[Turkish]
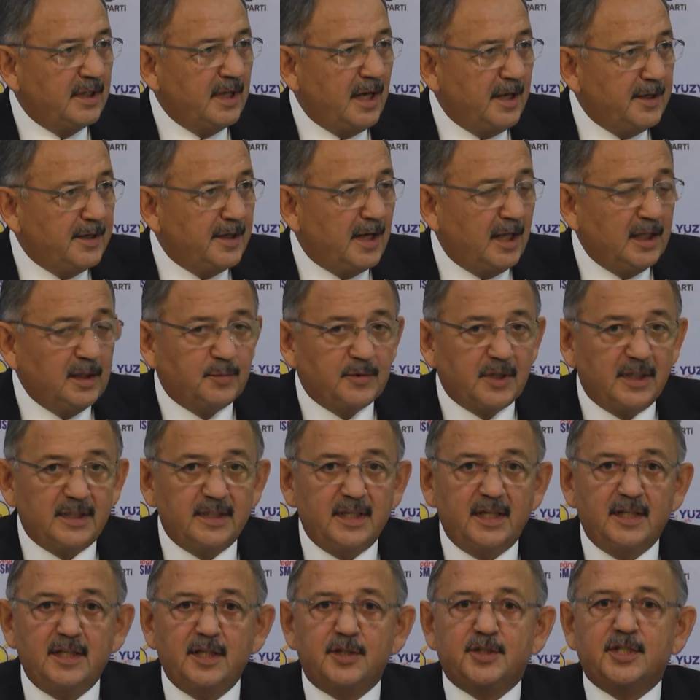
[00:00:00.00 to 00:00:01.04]
yanına alıp da
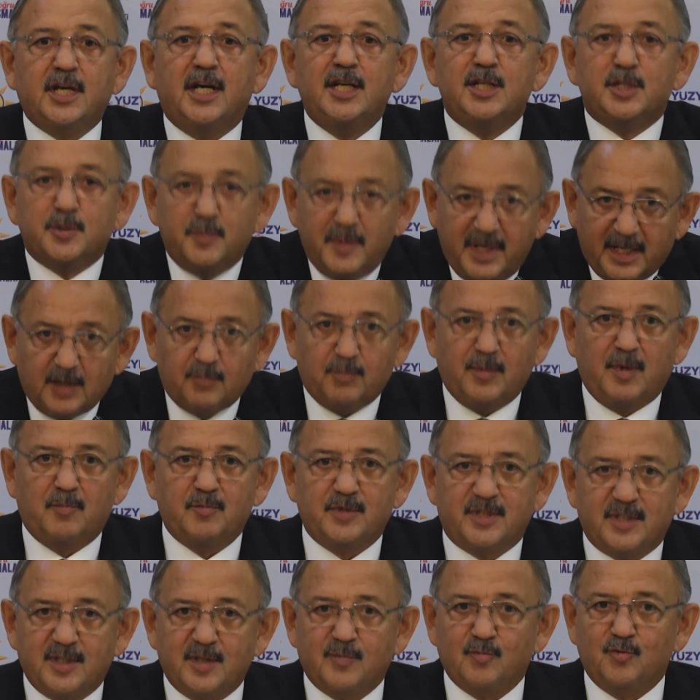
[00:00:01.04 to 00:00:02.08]
diğerine çay içmeye
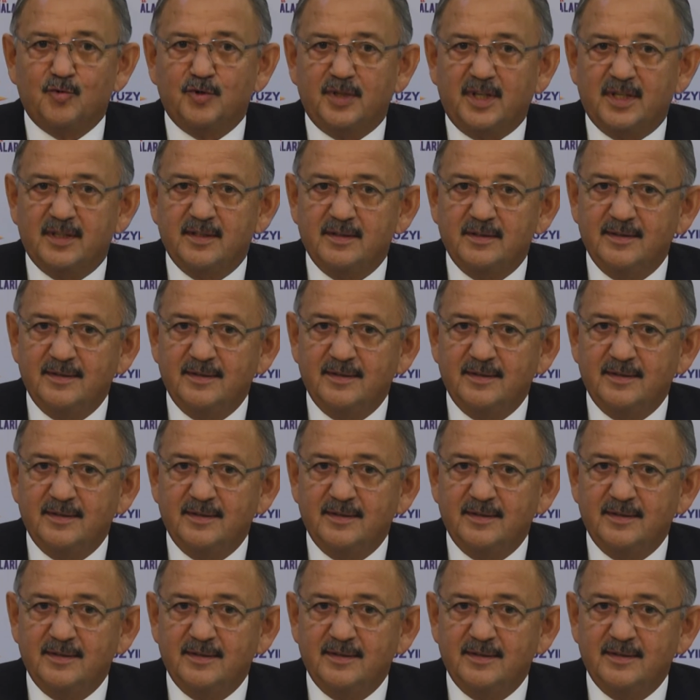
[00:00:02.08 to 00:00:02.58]
gitmemiştir bunların.